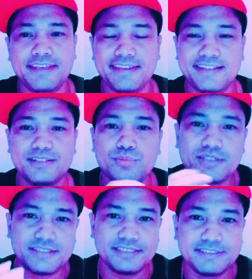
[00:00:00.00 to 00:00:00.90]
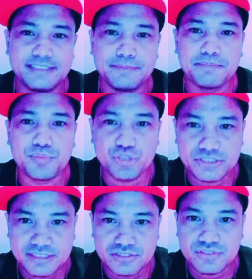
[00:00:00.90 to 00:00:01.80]
And what is the
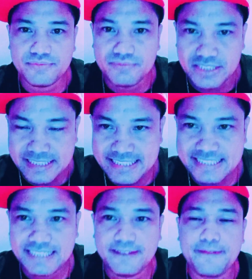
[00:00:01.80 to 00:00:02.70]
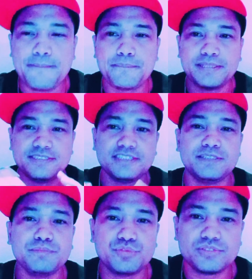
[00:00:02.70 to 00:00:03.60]
importance of this
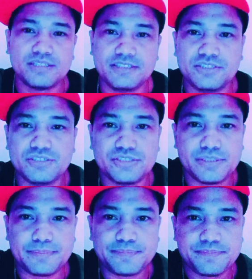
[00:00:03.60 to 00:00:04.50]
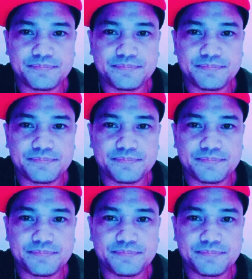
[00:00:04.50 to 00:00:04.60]
pagdating po sa leadership?